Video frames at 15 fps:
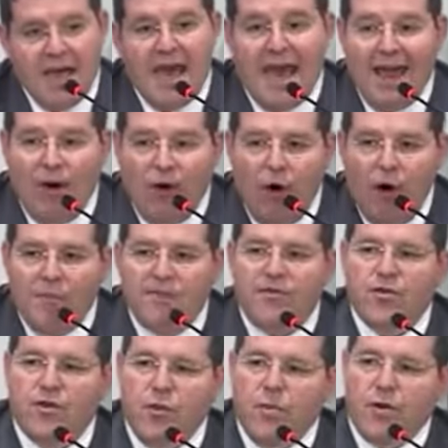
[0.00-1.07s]
É
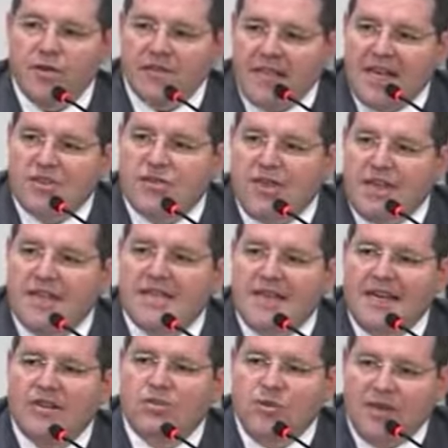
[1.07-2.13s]
óbvio que um processo dessa
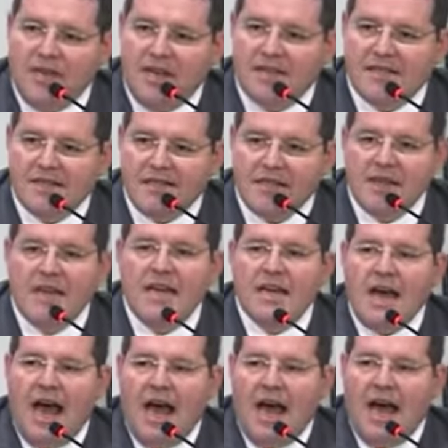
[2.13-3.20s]
natureza,
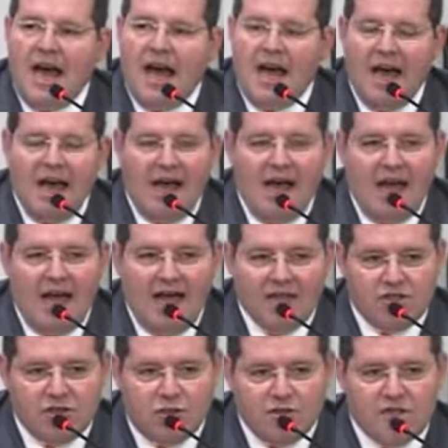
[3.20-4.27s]
a, a
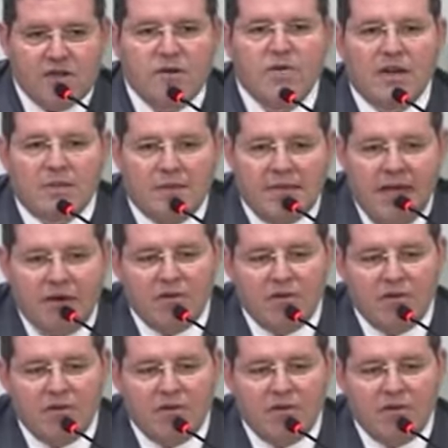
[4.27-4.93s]
instrução criminal